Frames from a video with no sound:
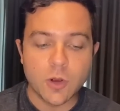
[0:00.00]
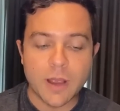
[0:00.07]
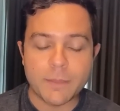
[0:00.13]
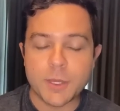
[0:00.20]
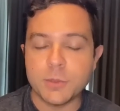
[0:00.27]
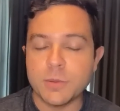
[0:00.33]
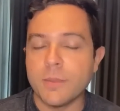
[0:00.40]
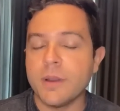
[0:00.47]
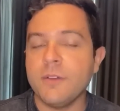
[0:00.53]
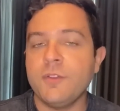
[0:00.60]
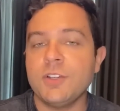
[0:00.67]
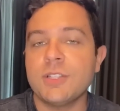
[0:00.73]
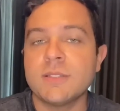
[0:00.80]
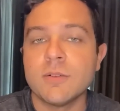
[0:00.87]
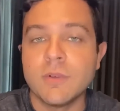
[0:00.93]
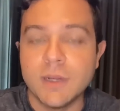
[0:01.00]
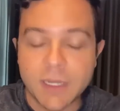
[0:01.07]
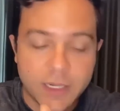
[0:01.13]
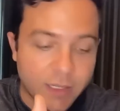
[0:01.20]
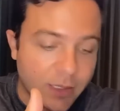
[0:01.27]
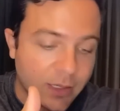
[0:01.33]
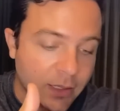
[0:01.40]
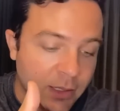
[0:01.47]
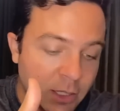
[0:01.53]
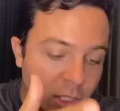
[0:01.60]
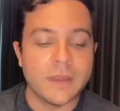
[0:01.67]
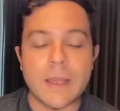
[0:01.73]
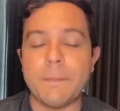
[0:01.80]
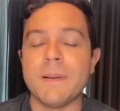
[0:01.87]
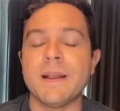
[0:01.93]
a mesma manifestação clínica
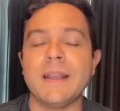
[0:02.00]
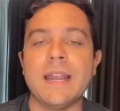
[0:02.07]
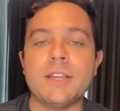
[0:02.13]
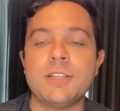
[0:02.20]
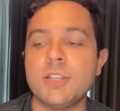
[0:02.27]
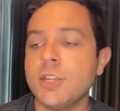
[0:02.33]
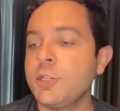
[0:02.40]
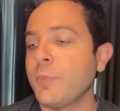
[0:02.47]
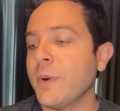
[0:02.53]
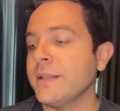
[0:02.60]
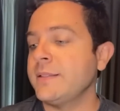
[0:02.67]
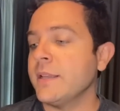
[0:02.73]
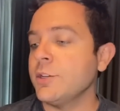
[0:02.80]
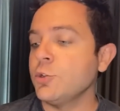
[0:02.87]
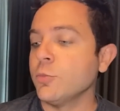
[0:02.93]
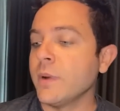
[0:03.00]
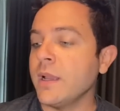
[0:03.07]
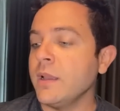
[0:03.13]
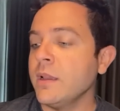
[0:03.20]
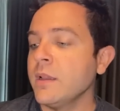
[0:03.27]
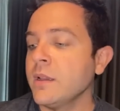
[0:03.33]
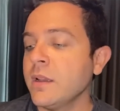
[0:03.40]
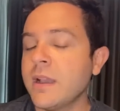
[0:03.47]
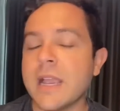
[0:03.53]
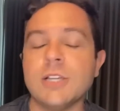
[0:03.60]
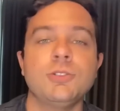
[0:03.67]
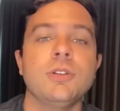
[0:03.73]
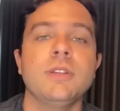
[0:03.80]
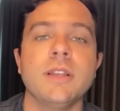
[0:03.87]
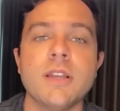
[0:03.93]
da pancreatite pode ser de uma
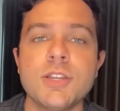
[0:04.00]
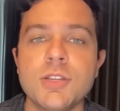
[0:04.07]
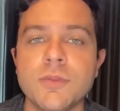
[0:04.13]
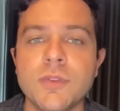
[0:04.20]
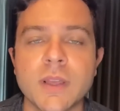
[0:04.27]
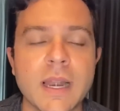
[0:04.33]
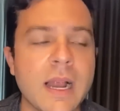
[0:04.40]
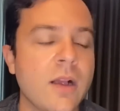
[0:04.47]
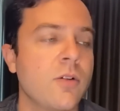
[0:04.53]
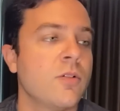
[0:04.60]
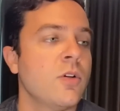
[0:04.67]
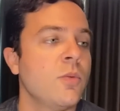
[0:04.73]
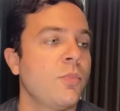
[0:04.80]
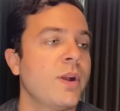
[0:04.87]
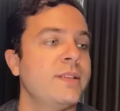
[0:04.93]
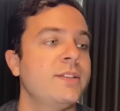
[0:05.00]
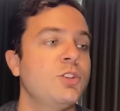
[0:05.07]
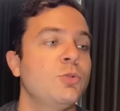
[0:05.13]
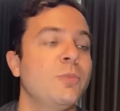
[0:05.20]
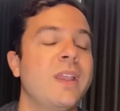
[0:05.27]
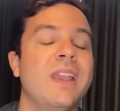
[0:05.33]
gastroenterite viral, pode ser de uma